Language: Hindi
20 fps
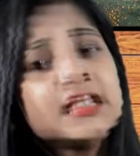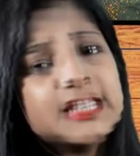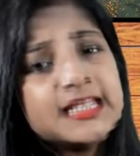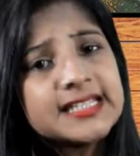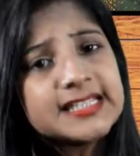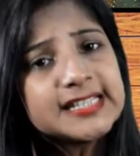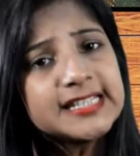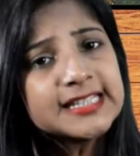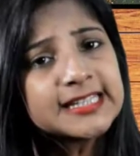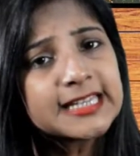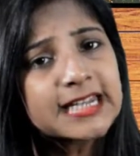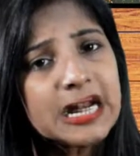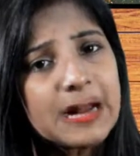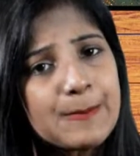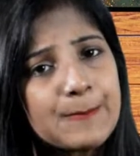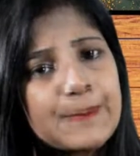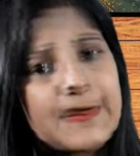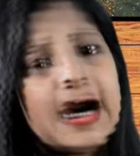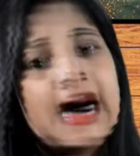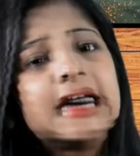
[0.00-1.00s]
किसी
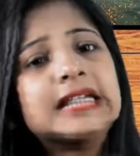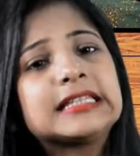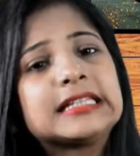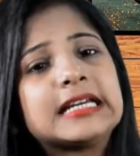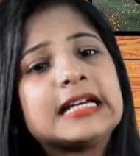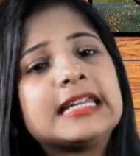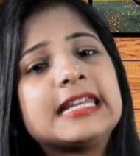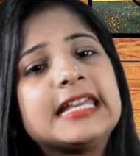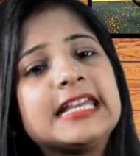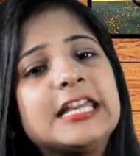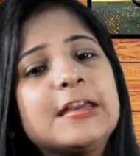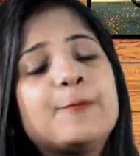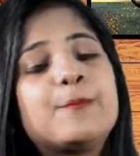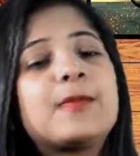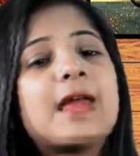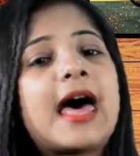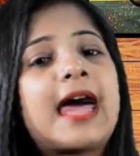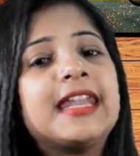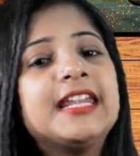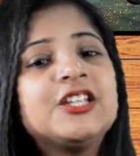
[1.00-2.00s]
तरह बात करने की
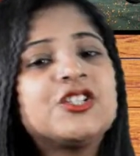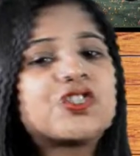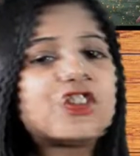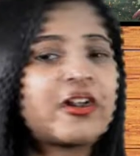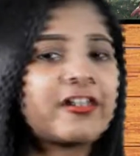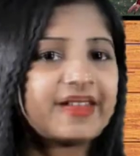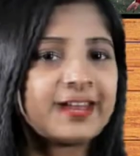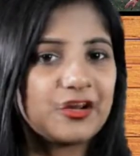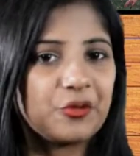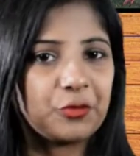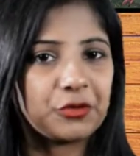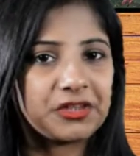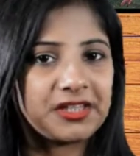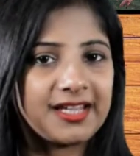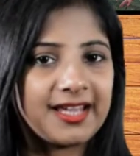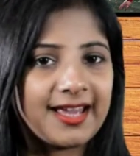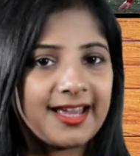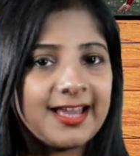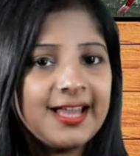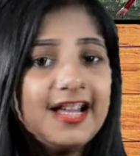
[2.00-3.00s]
प्लानिंग चल रही
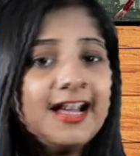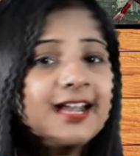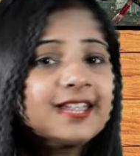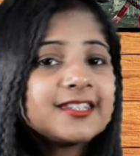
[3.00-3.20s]
होती है